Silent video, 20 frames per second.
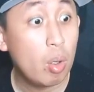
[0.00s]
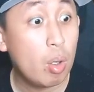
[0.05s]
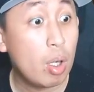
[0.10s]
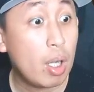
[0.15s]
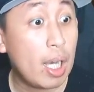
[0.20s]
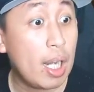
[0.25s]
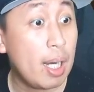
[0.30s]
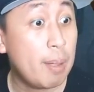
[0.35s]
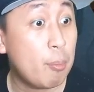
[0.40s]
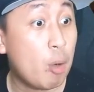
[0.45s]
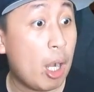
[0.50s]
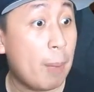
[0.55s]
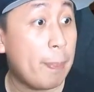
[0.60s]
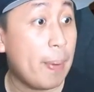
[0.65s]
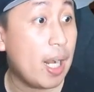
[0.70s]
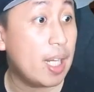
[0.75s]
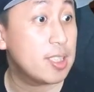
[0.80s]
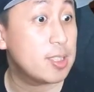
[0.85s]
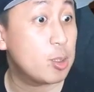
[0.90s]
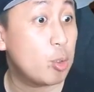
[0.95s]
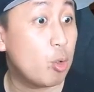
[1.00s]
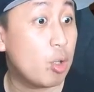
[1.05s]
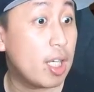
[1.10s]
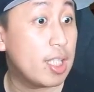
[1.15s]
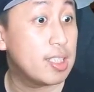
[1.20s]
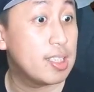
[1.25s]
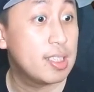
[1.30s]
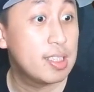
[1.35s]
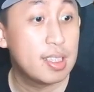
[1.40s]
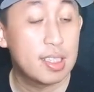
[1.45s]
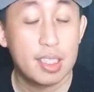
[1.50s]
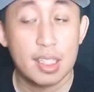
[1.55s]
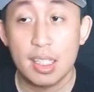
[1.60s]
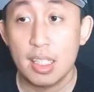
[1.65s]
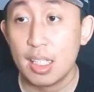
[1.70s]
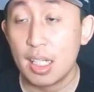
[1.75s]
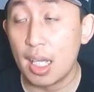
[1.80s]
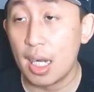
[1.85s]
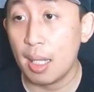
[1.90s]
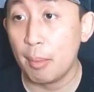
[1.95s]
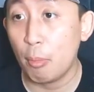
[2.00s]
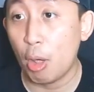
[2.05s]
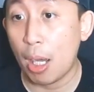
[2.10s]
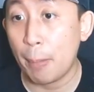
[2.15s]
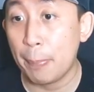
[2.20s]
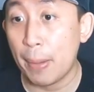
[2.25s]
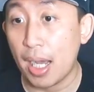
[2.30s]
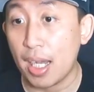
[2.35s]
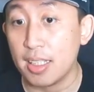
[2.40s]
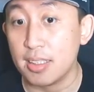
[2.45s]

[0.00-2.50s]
Kalian mau apa Astro guys? Kalian mau apa